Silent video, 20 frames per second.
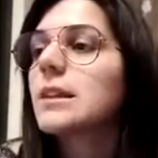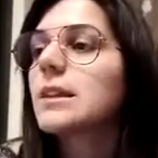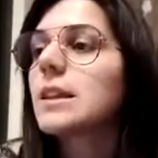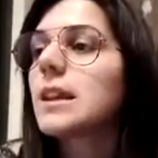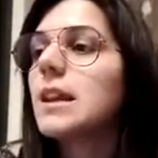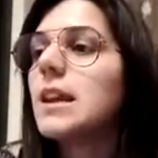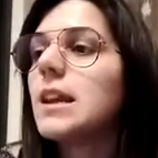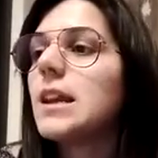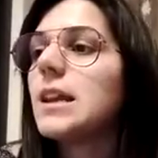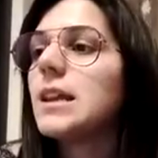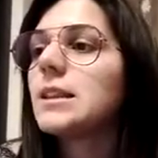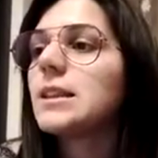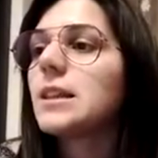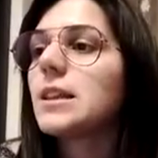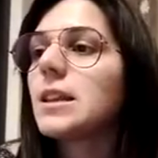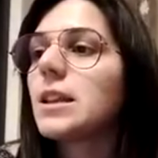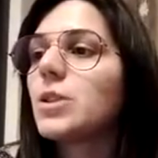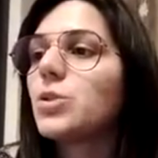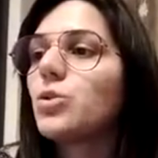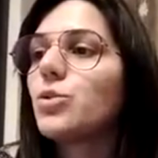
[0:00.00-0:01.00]
Tra le
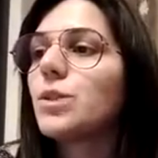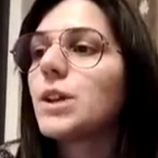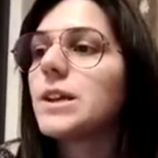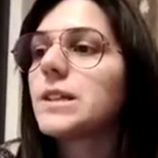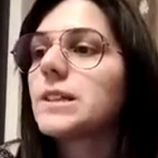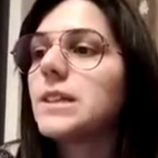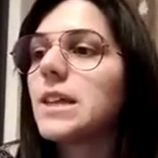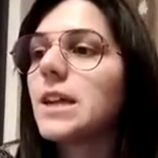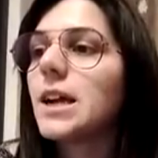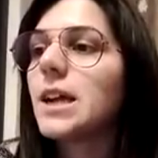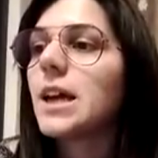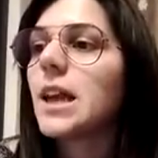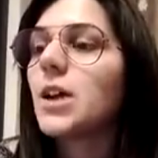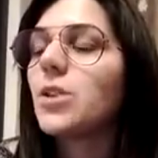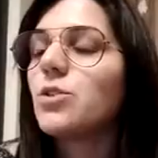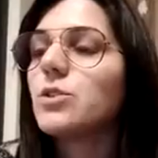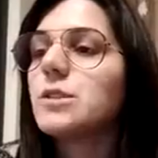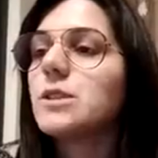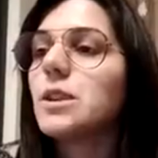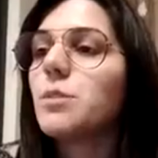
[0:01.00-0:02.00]
lettere di una sigla
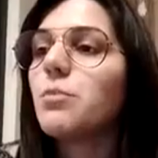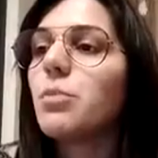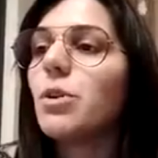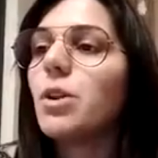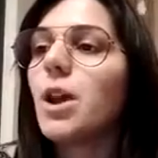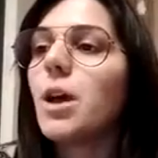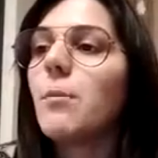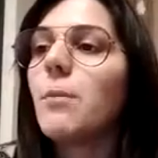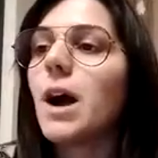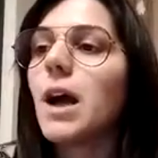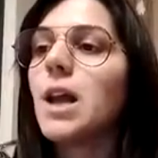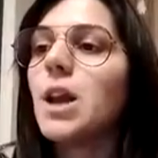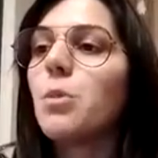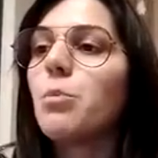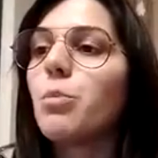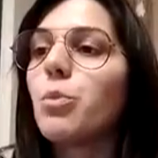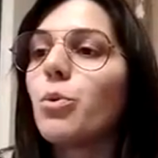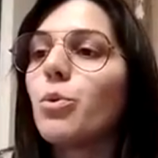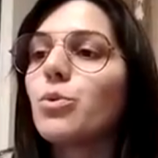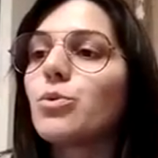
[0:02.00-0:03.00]
non si pone mai
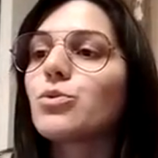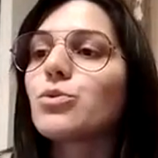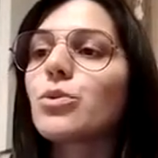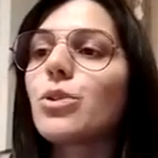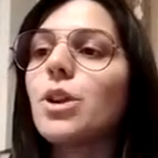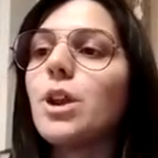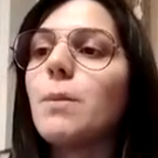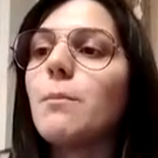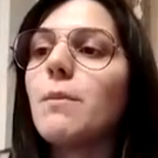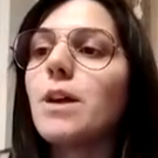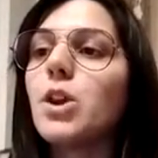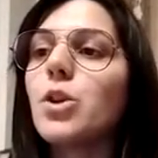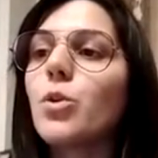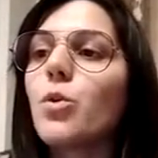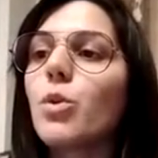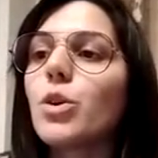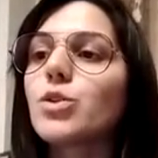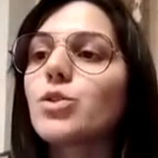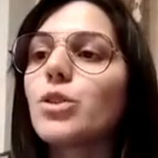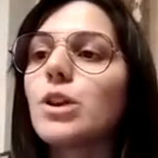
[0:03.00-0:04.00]
il punto
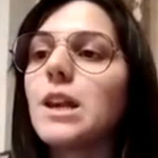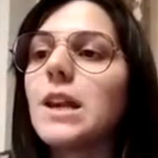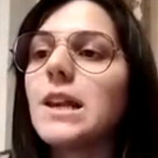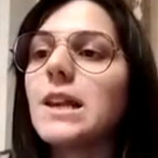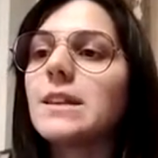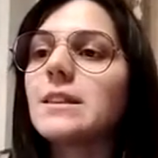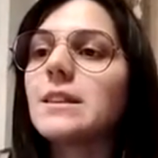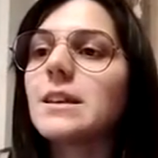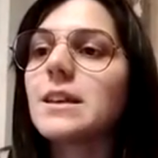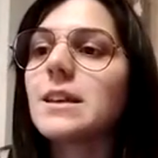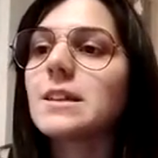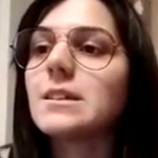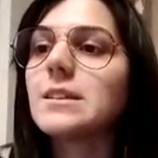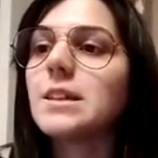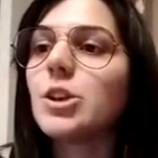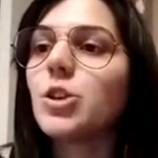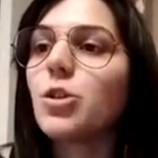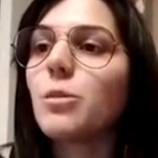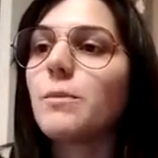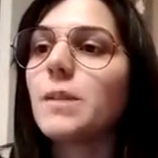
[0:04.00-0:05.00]
nemmeno quando le lettere
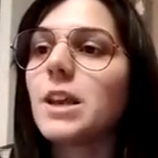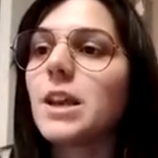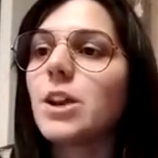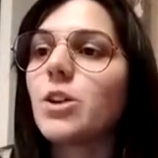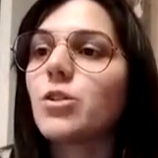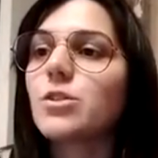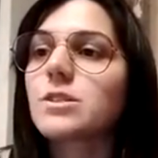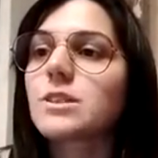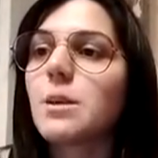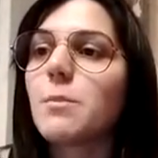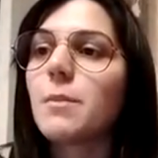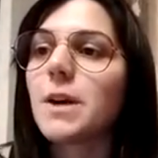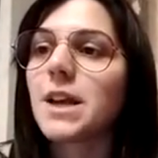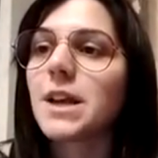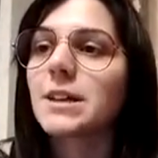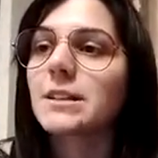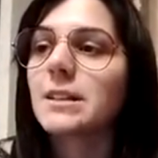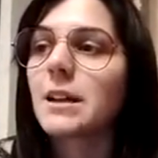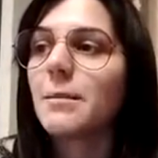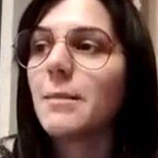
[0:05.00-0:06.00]
si nominano
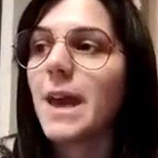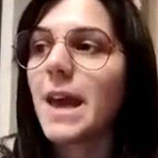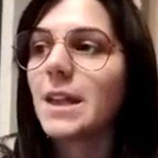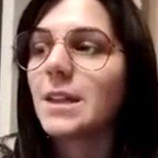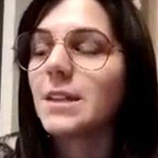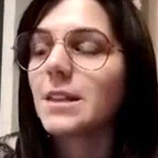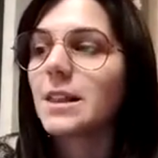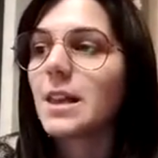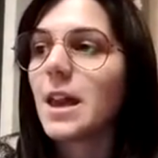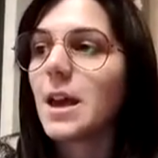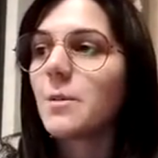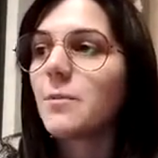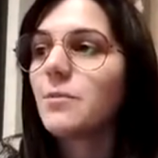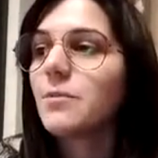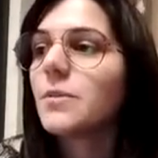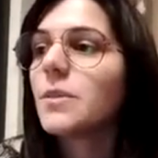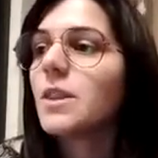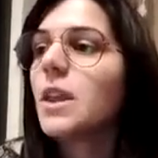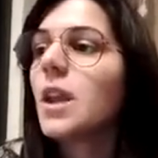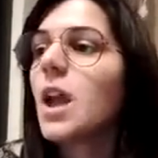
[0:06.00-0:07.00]

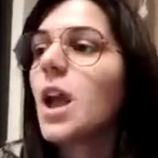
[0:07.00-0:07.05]
separatamente.